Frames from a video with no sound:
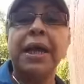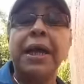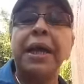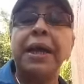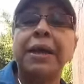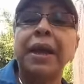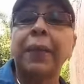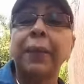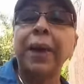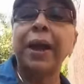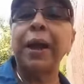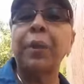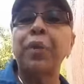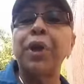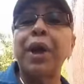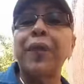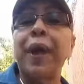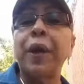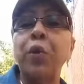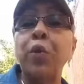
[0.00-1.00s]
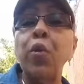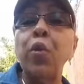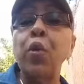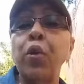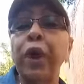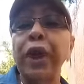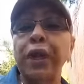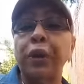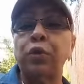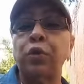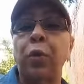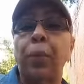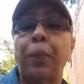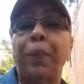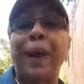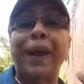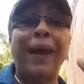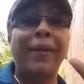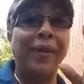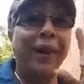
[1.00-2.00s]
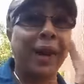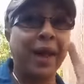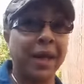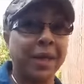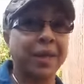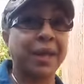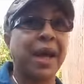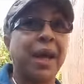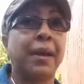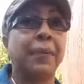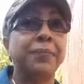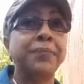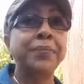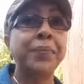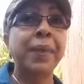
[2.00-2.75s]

Y también les voy a dar un juguito para adelgazar.